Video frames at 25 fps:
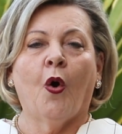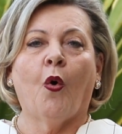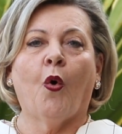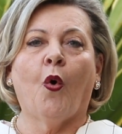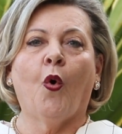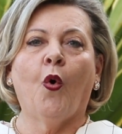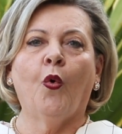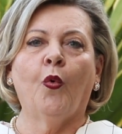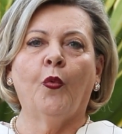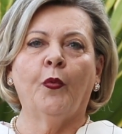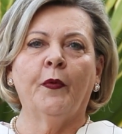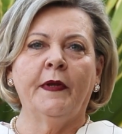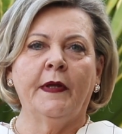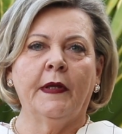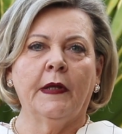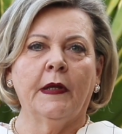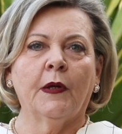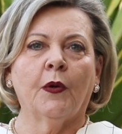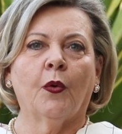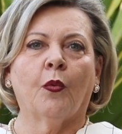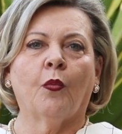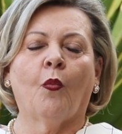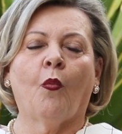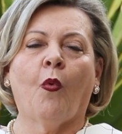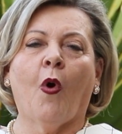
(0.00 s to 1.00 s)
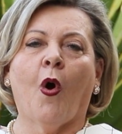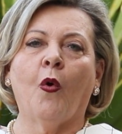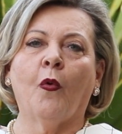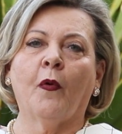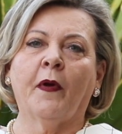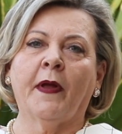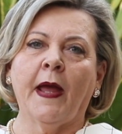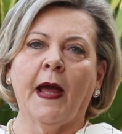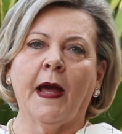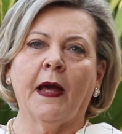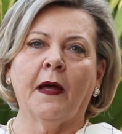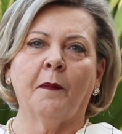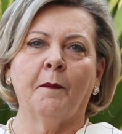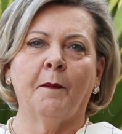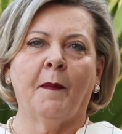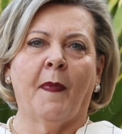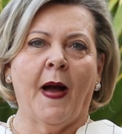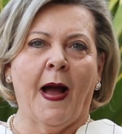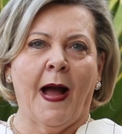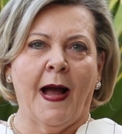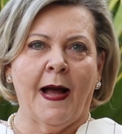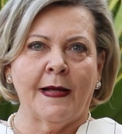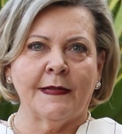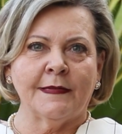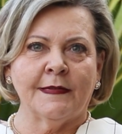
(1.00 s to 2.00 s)
ou em qualquer
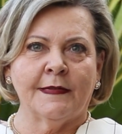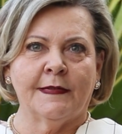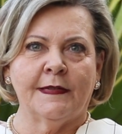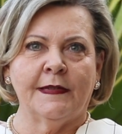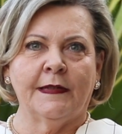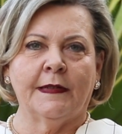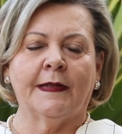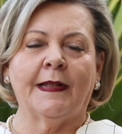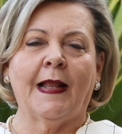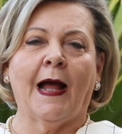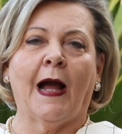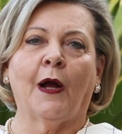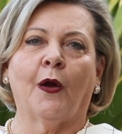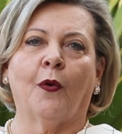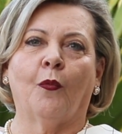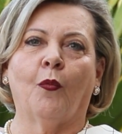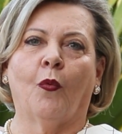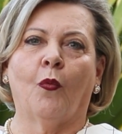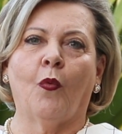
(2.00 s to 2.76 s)
base da